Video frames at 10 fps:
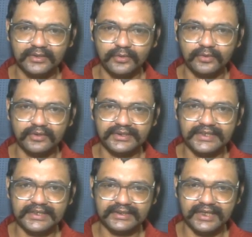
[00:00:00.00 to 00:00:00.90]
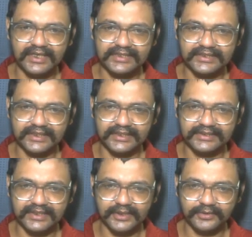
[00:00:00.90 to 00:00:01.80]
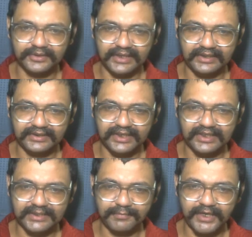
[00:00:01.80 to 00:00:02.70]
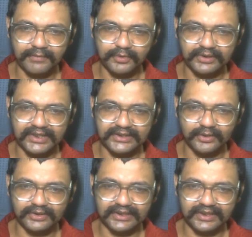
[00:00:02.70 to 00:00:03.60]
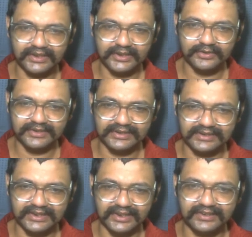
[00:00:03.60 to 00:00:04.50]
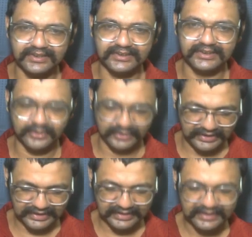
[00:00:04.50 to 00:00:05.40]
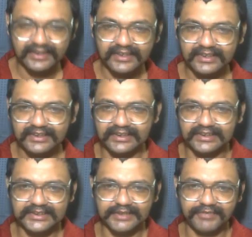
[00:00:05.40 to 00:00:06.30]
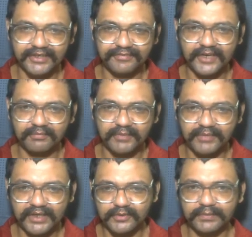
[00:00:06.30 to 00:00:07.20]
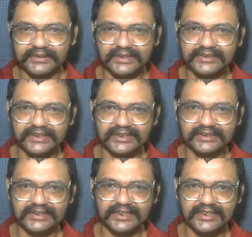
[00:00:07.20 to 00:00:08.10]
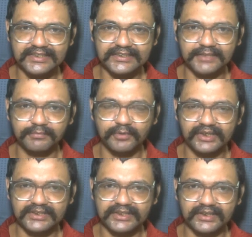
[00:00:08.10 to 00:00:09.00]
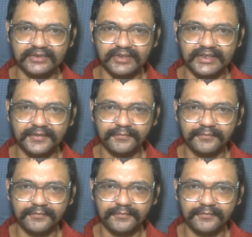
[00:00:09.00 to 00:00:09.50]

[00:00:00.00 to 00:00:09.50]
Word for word: और टेक यहाँ से ठीक स्टार्ट हुई है यहाँ से भी आपको अंदाज़ा हो जाएगा ये जो है इसकी ई होती है यानी इसके वेब फॉर्म में भी आपको पता चल जाएगा कहाँ से सही बोलना स्टार्ट हुए हैं